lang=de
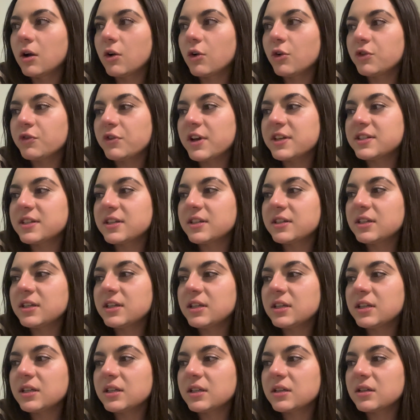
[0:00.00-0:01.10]
Und ich weiß halt
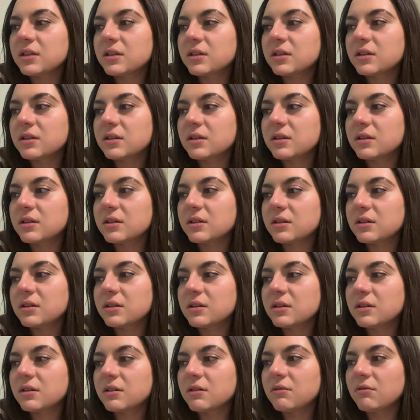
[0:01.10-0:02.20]
nicht,
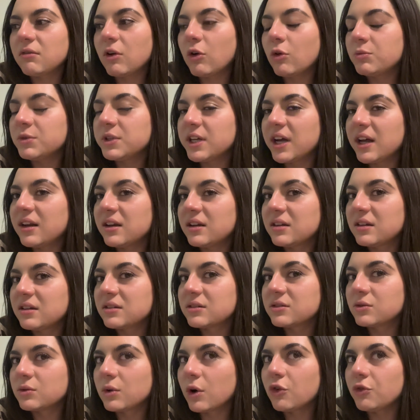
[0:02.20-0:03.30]
warum die alle
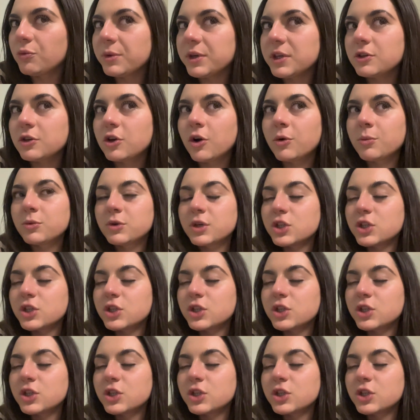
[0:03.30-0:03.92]
so auf mich kommen.